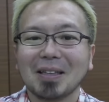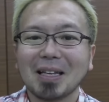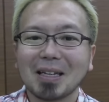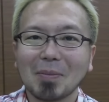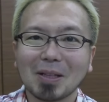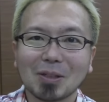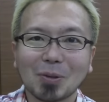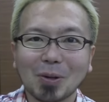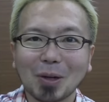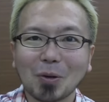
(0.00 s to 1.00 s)
何かまた
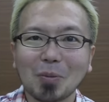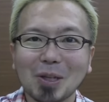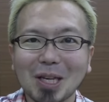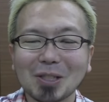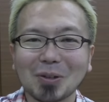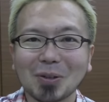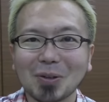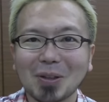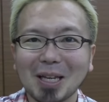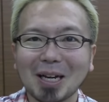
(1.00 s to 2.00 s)
そこからコミュニケーションを
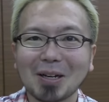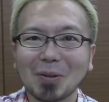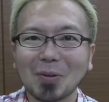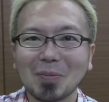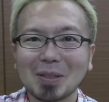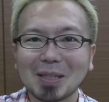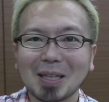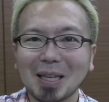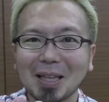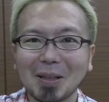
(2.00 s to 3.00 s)
とってやれるとこを見つ
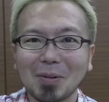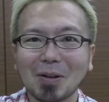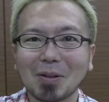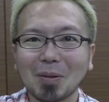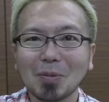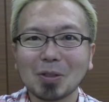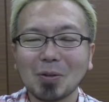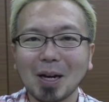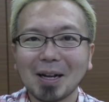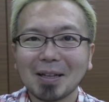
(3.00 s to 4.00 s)
けてやってもらうとかもし
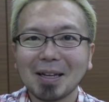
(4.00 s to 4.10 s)
くは